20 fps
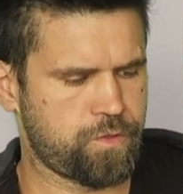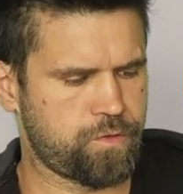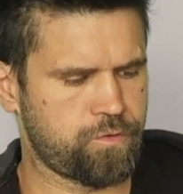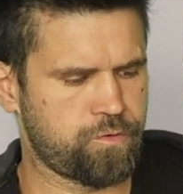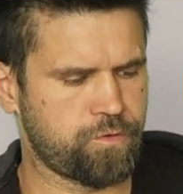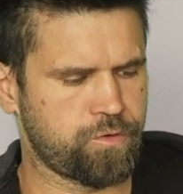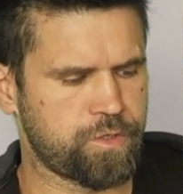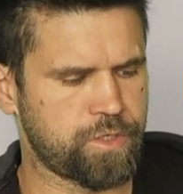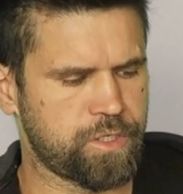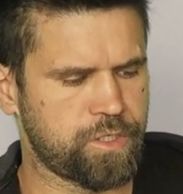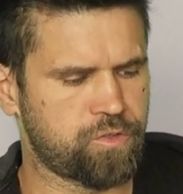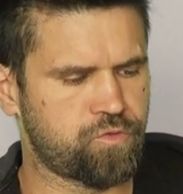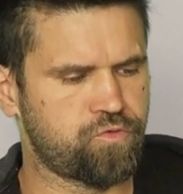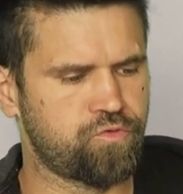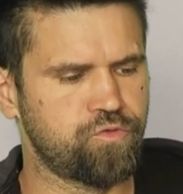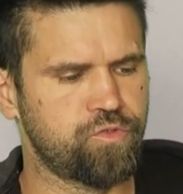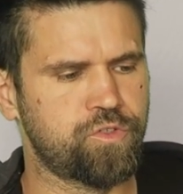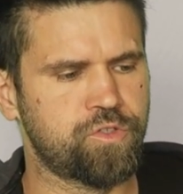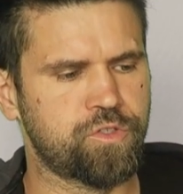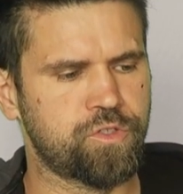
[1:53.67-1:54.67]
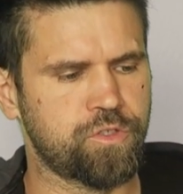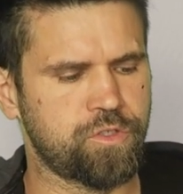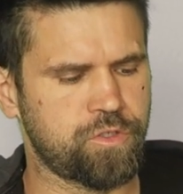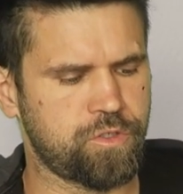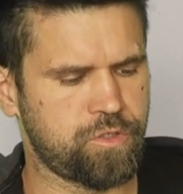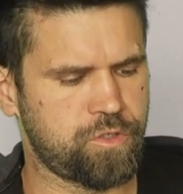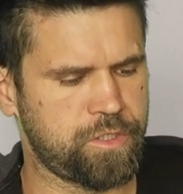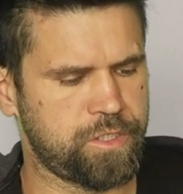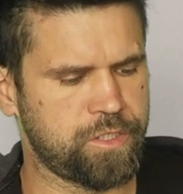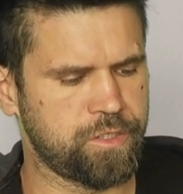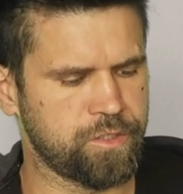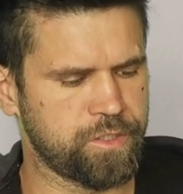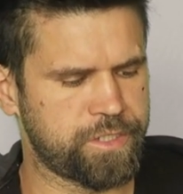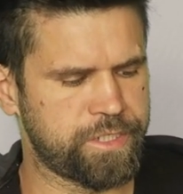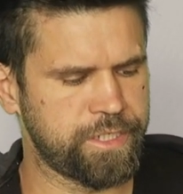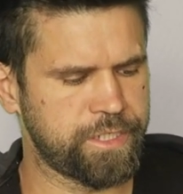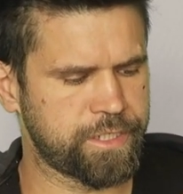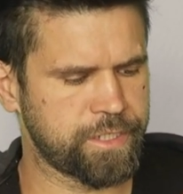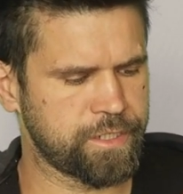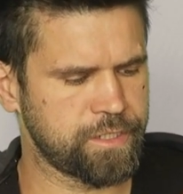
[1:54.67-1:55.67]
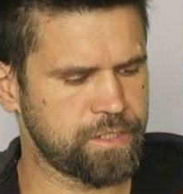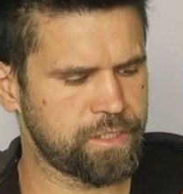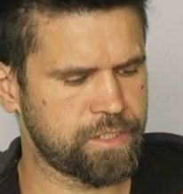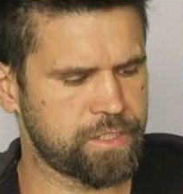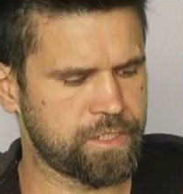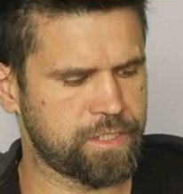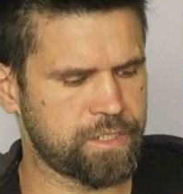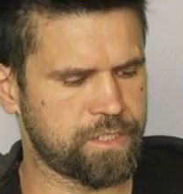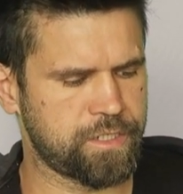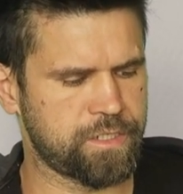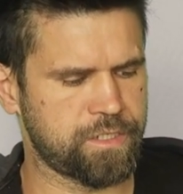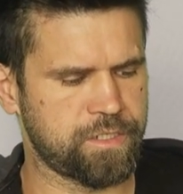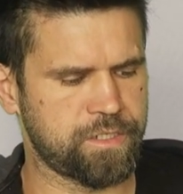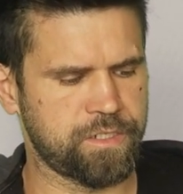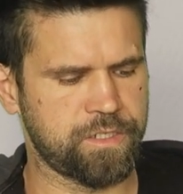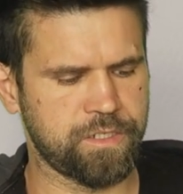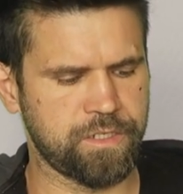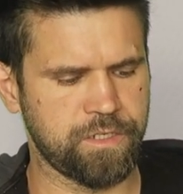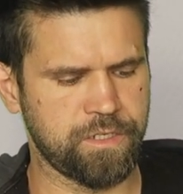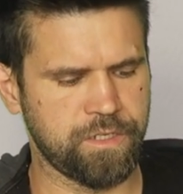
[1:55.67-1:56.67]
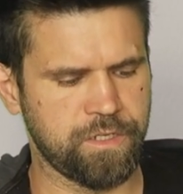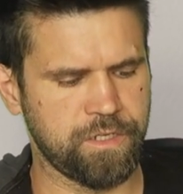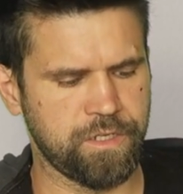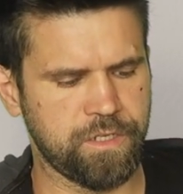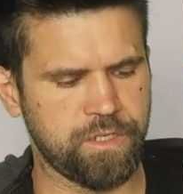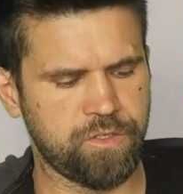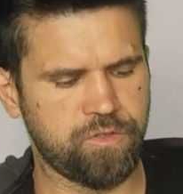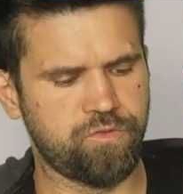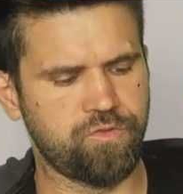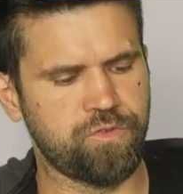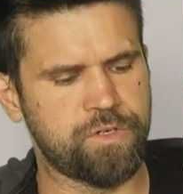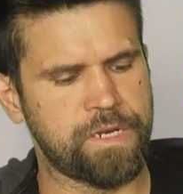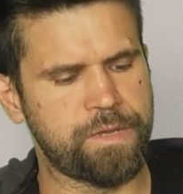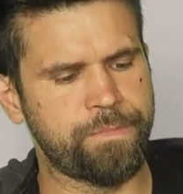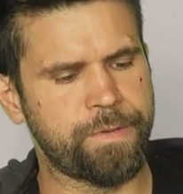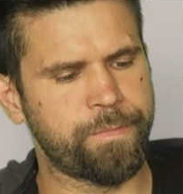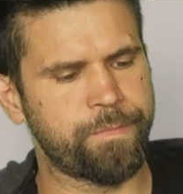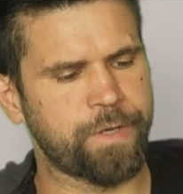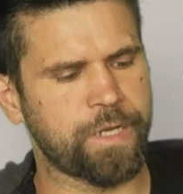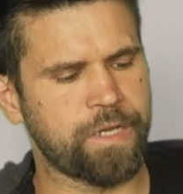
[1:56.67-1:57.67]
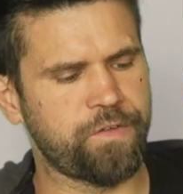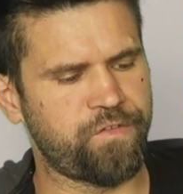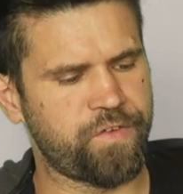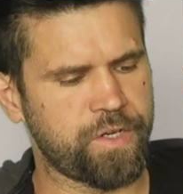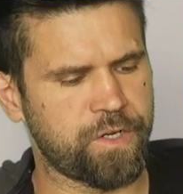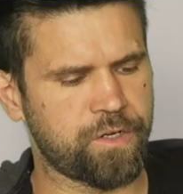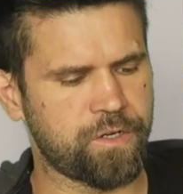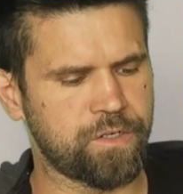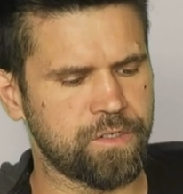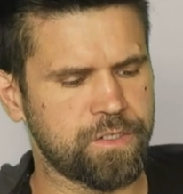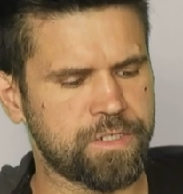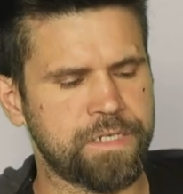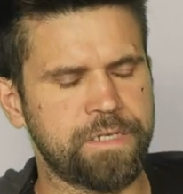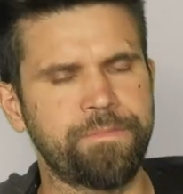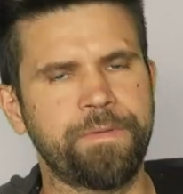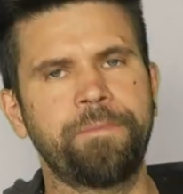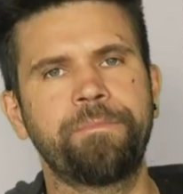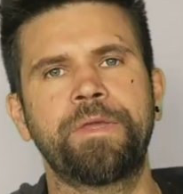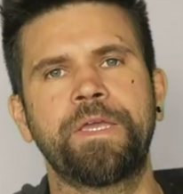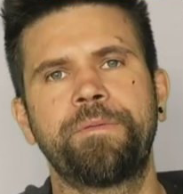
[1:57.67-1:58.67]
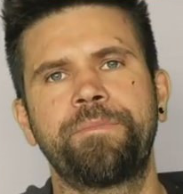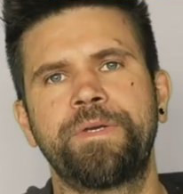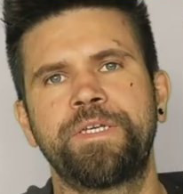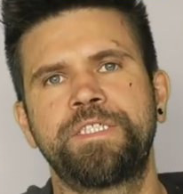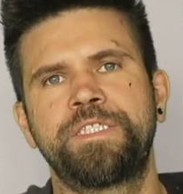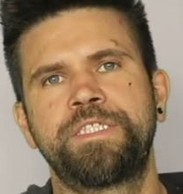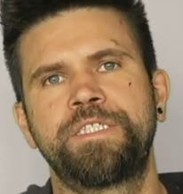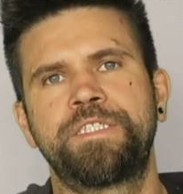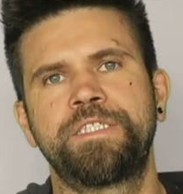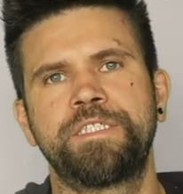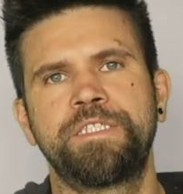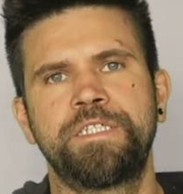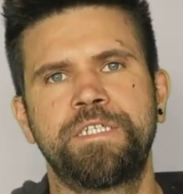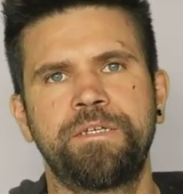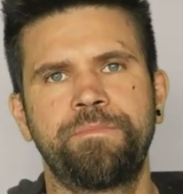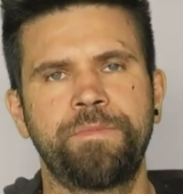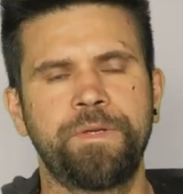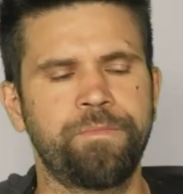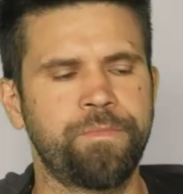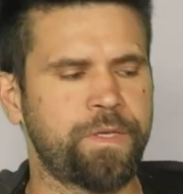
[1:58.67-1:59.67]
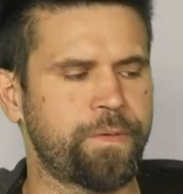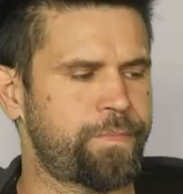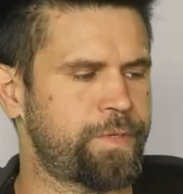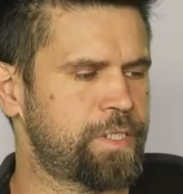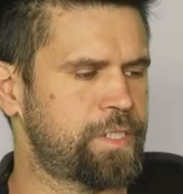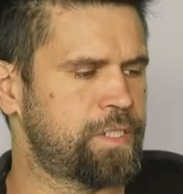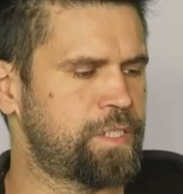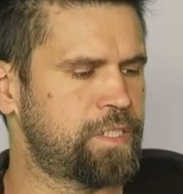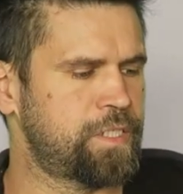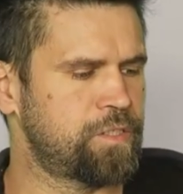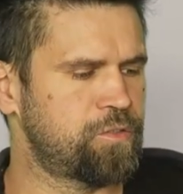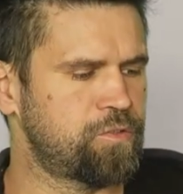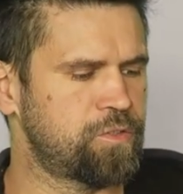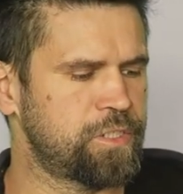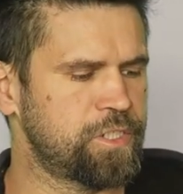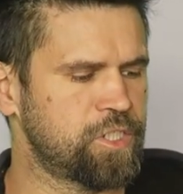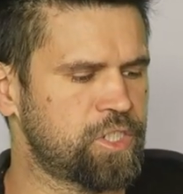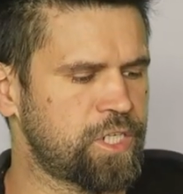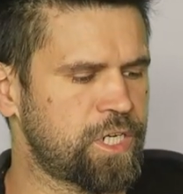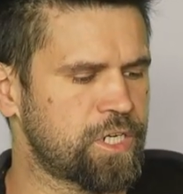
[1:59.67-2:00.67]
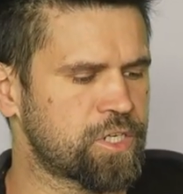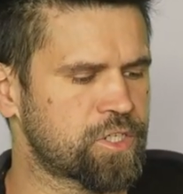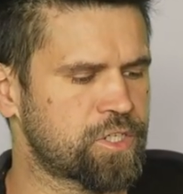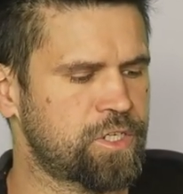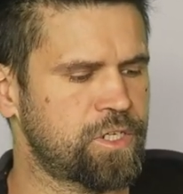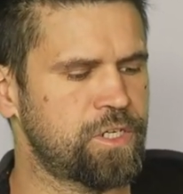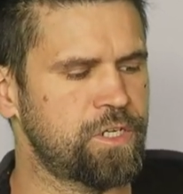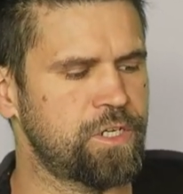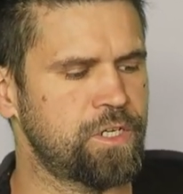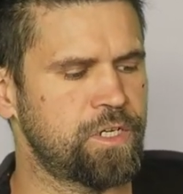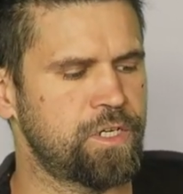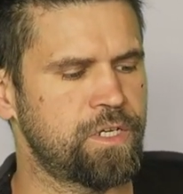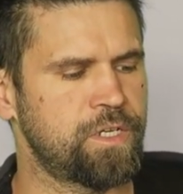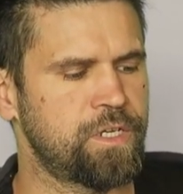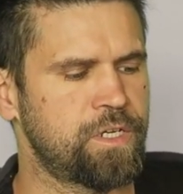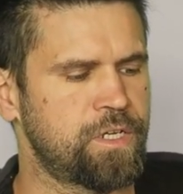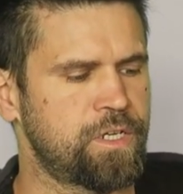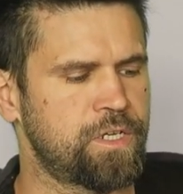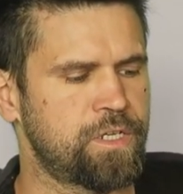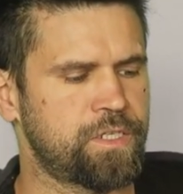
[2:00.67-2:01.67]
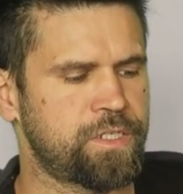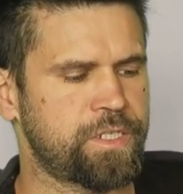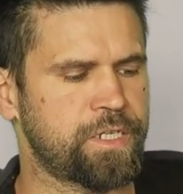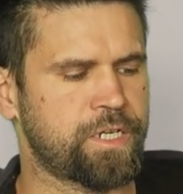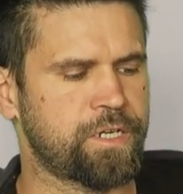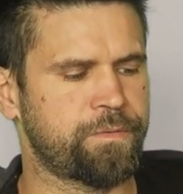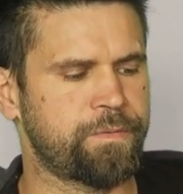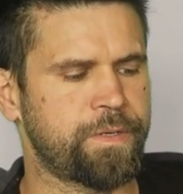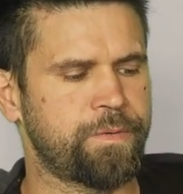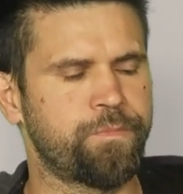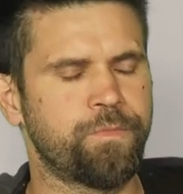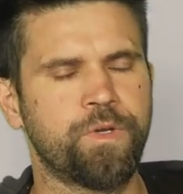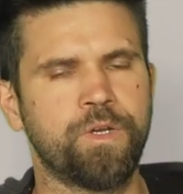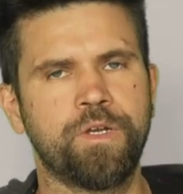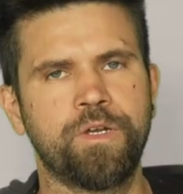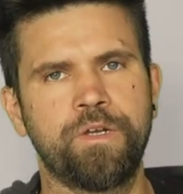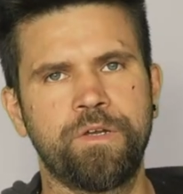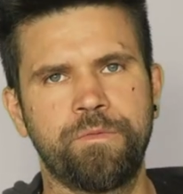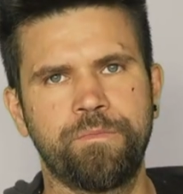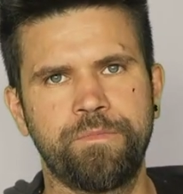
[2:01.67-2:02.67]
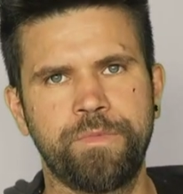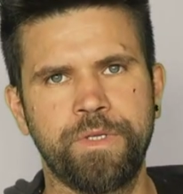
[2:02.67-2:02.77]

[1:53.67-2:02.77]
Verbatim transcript: donc et tous euh, identiques, hein. c'est tout de la même référence, les mêmes capacités, les mêmes capacités de décharge. C'est quand même un